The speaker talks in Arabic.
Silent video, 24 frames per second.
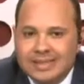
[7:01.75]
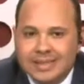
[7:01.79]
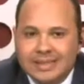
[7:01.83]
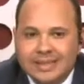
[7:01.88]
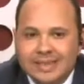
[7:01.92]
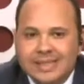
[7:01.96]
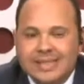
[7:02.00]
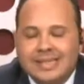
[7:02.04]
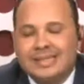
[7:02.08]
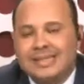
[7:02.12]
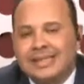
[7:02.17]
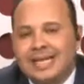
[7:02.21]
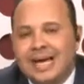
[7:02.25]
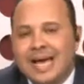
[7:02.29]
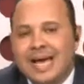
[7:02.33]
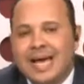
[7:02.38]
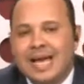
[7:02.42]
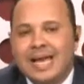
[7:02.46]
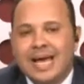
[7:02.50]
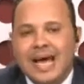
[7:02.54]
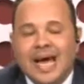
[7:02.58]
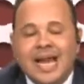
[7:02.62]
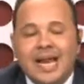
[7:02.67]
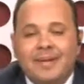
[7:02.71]
انا بحدد
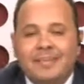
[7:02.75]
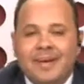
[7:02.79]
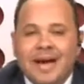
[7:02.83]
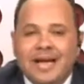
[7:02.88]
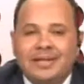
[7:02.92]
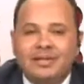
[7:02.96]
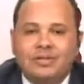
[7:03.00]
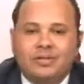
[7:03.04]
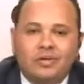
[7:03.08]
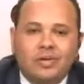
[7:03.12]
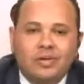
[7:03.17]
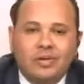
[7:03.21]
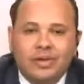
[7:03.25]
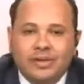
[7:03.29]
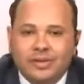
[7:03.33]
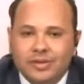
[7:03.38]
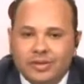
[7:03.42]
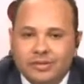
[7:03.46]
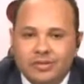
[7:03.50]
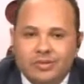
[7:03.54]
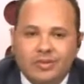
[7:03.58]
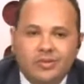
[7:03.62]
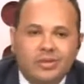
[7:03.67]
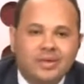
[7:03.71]
كتله الدهون اللي في
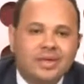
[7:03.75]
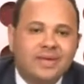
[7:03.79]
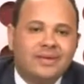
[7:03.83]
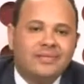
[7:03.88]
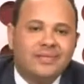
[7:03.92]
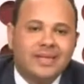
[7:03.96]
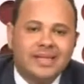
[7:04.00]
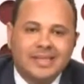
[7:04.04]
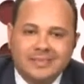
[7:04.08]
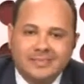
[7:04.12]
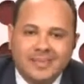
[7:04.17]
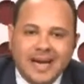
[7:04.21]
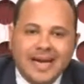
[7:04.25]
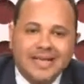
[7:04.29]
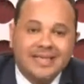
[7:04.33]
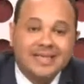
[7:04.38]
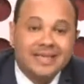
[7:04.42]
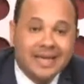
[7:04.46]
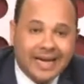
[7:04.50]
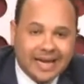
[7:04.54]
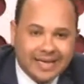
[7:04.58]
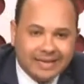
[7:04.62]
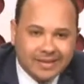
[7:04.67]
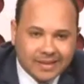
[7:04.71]
جسمها دي قد ايه
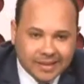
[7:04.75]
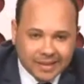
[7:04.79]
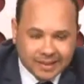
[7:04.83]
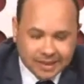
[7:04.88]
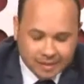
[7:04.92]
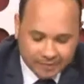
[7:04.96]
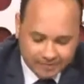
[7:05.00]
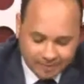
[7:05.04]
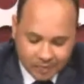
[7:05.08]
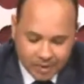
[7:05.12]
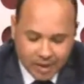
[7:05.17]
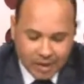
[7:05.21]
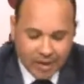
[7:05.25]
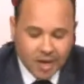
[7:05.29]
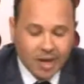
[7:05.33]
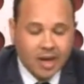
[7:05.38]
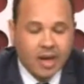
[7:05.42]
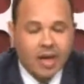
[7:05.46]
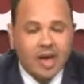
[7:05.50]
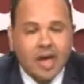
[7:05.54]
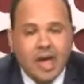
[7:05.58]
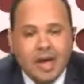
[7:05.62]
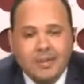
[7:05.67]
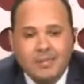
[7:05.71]
بنت...
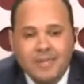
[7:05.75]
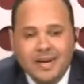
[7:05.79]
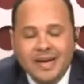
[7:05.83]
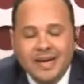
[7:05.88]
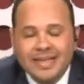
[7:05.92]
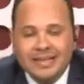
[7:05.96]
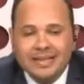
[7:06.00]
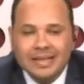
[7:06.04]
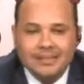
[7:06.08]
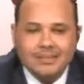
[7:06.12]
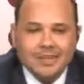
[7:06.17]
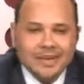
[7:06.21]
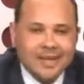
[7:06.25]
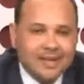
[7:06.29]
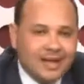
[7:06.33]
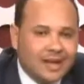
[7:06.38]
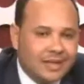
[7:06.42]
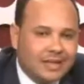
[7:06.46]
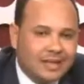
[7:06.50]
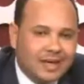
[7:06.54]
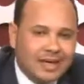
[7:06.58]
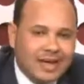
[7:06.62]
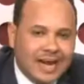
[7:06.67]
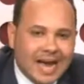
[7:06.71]
بنقدر نحدد
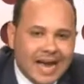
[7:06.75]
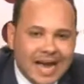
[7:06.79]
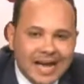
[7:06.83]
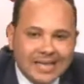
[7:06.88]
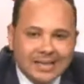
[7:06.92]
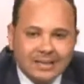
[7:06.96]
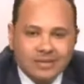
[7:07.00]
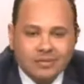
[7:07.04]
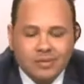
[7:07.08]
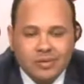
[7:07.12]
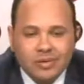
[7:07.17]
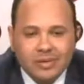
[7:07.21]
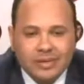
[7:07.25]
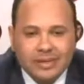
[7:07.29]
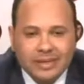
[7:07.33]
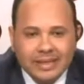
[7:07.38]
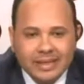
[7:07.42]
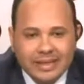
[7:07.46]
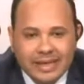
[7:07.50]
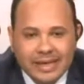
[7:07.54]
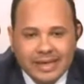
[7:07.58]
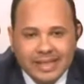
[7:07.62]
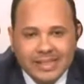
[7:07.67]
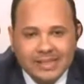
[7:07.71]
كتله الجسم من
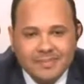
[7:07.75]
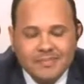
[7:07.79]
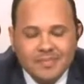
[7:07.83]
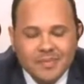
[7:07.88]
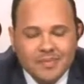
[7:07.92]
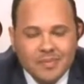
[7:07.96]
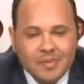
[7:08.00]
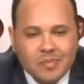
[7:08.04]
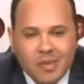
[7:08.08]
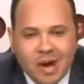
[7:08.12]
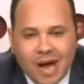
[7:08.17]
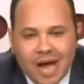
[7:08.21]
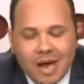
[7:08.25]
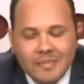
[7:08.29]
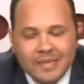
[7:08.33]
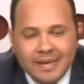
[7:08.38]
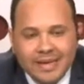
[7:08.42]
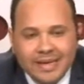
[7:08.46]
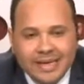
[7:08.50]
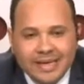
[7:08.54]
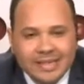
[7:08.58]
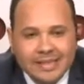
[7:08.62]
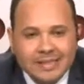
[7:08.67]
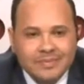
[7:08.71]
معامل اسم
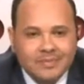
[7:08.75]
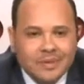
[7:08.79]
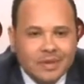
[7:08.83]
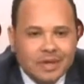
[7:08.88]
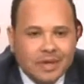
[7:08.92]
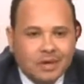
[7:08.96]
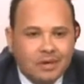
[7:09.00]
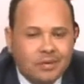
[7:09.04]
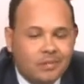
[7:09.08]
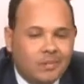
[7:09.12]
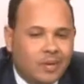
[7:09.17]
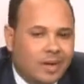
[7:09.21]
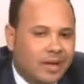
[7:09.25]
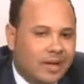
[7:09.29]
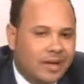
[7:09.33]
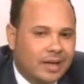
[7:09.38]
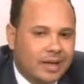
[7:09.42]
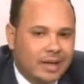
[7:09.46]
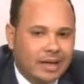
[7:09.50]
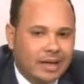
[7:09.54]
المعامل